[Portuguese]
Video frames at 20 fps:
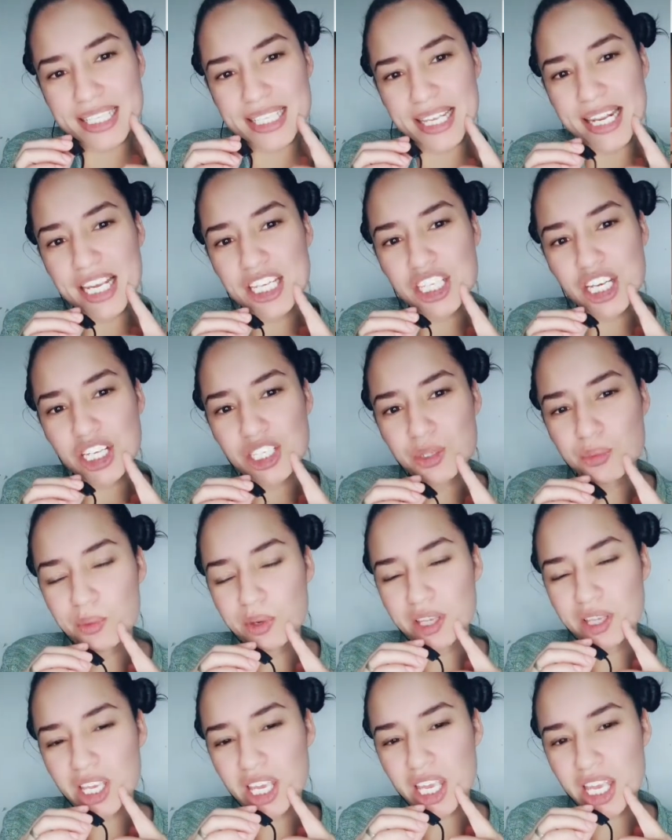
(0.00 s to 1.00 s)
né, gente?
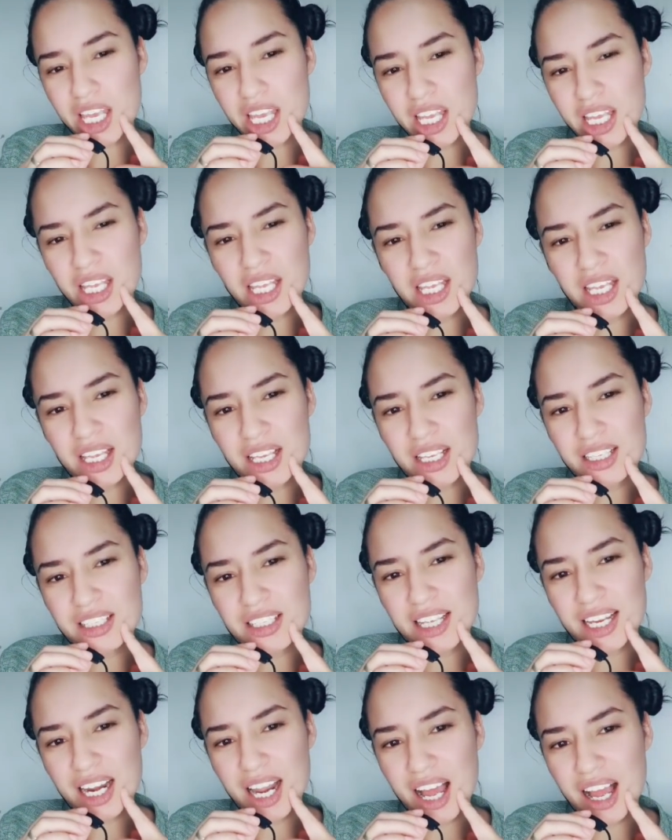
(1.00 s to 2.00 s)
Porque, sei
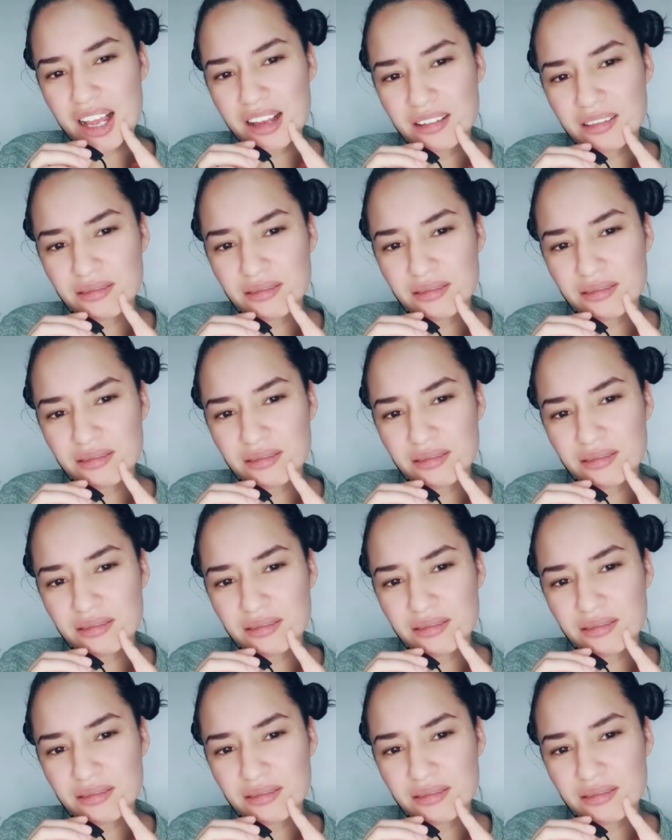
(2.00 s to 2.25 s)
lá.